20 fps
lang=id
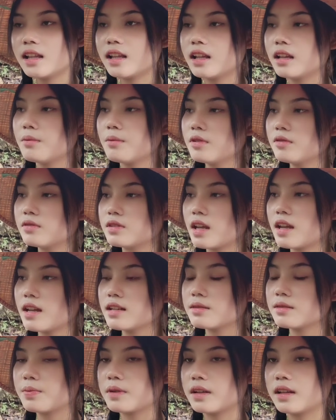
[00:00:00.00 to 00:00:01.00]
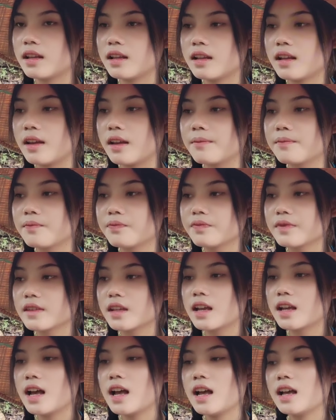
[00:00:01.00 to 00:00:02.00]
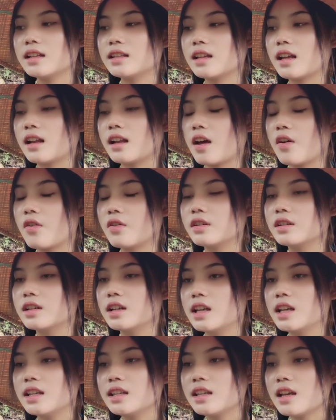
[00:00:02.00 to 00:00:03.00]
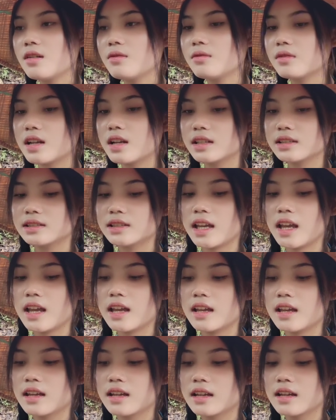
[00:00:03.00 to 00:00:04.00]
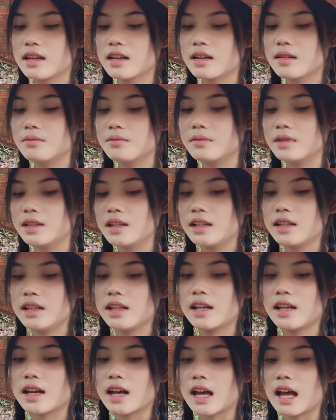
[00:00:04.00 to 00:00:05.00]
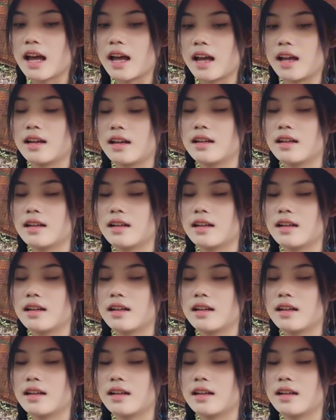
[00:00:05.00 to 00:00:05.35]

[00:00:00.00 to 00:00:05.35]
kan ada manusia yang seperti ini ah ada naon orang teh mending nikah